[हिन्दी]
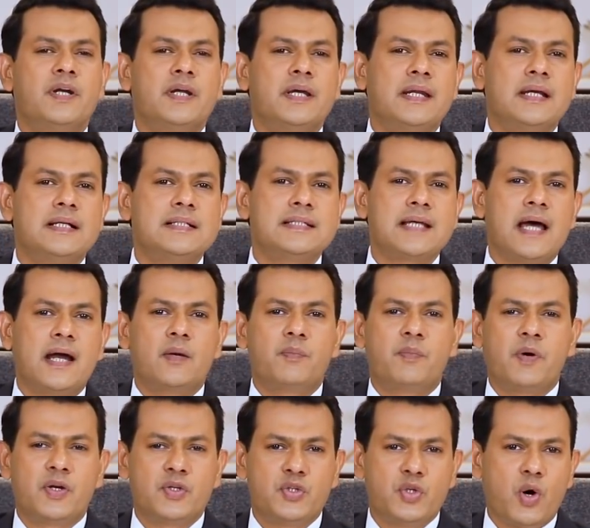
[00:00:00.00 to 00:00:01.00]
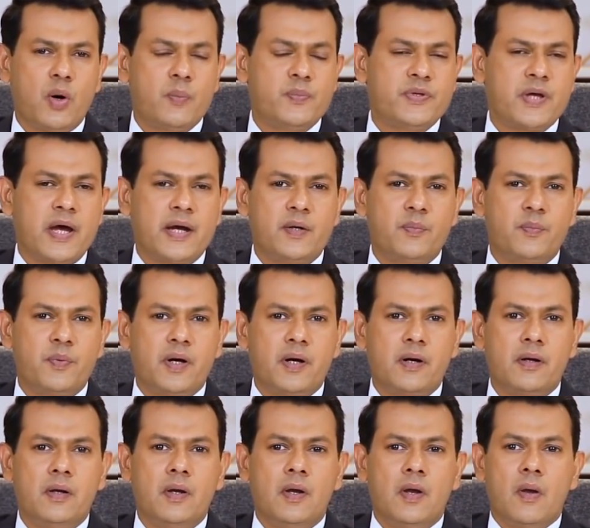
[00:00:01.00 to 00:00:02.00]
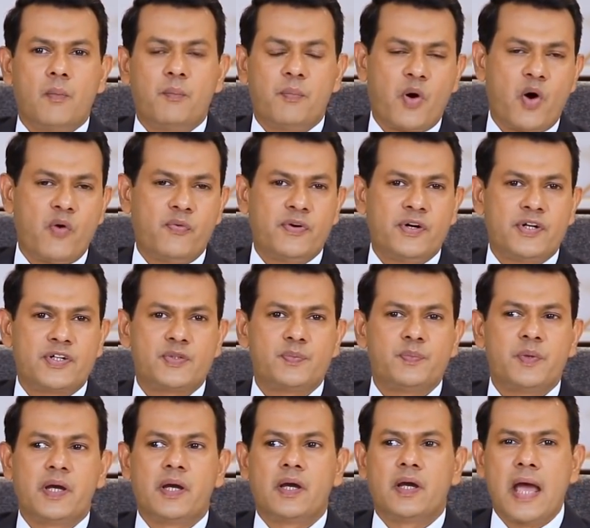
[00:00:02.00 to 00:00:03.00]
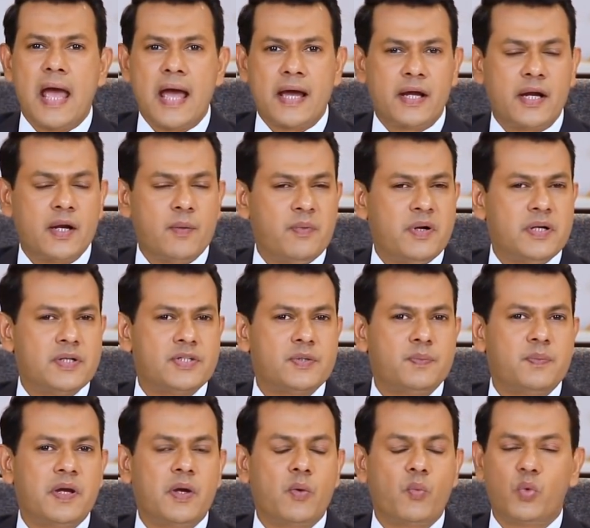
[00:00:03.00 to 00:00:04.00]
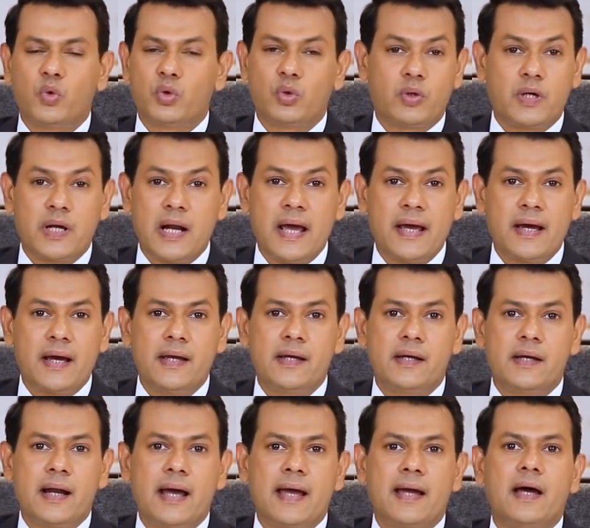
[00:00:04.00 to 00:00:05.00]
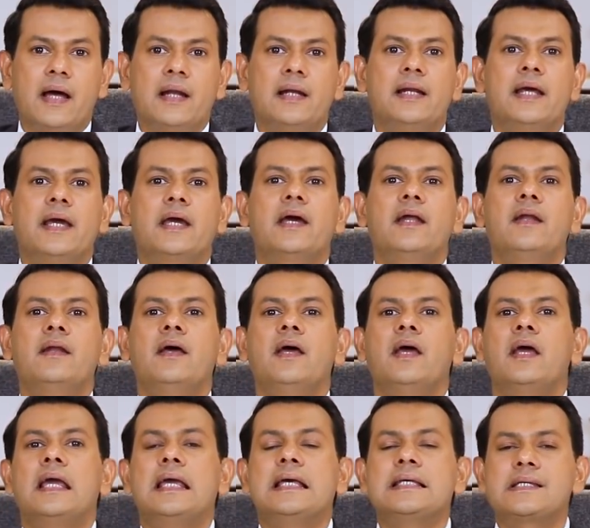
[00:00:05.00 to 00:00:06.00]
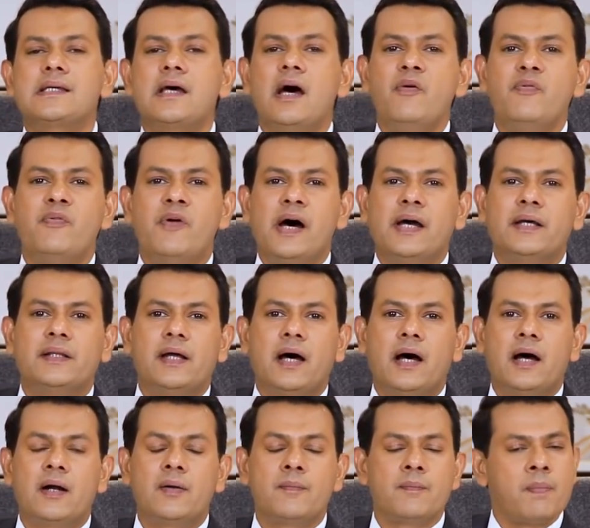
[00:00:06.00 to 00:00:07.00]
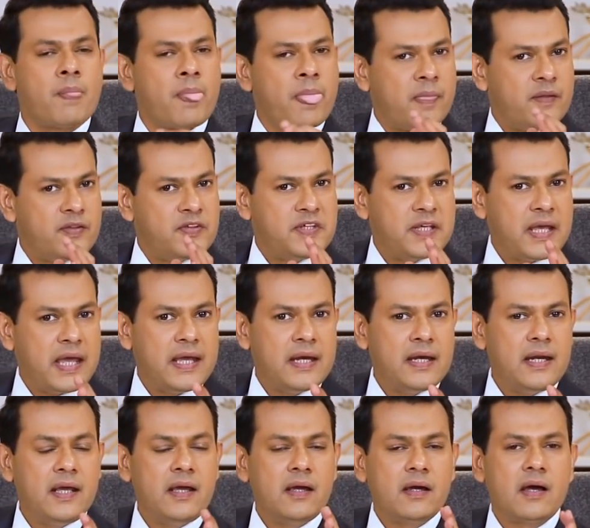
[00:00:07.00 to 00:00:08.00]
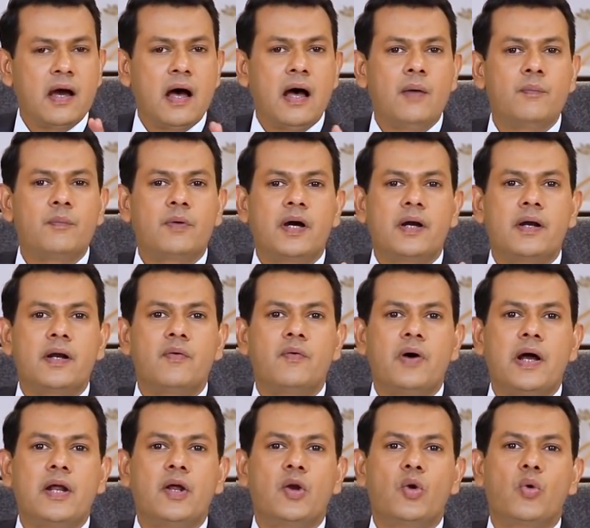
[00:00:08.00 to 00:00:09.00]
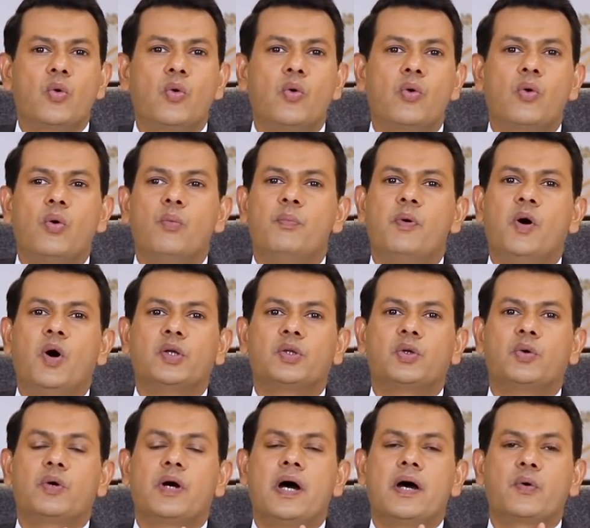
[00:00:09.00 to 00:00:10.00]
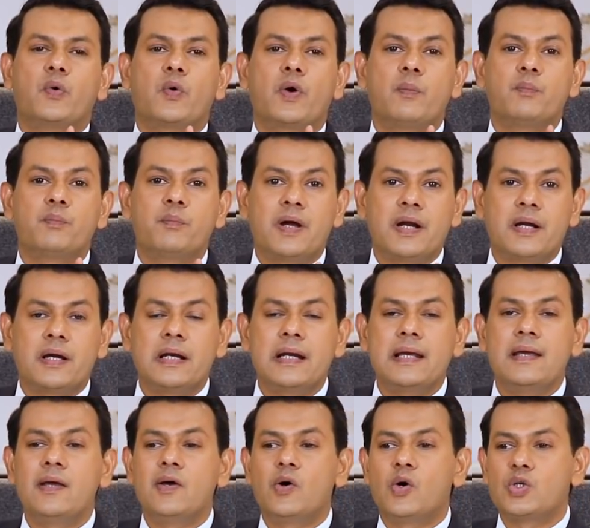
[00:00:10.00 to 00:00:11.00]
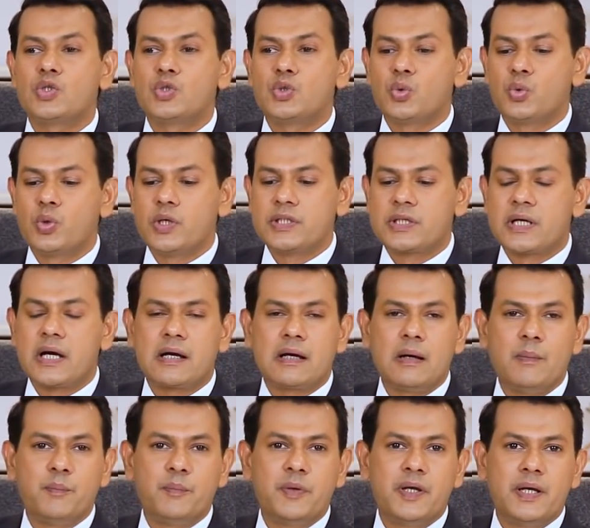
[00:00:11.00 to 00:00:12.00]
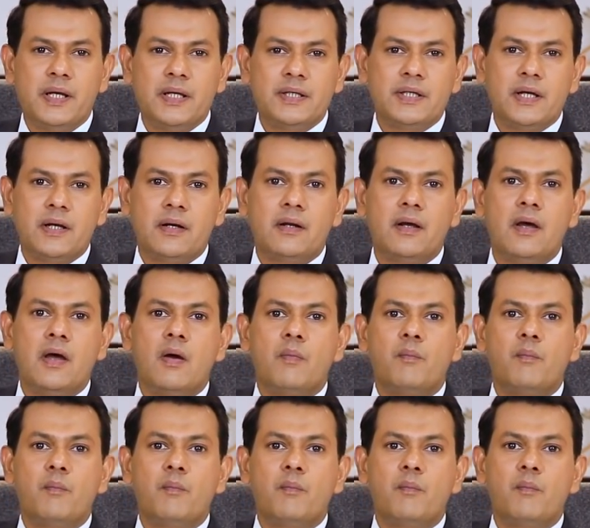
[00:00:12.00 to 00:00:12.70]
मटीरियल साइड पर जॉब साइड पर प्रॉफिट्स में एग्रीमेंट्स में वो तो कराएगा ही कराएगा लेकिन इसका फ़ायदा जहनी काम करने वाले लोगों को बहुत होगा क्योंकि मरकरी और सूरज का कम्बिनेशन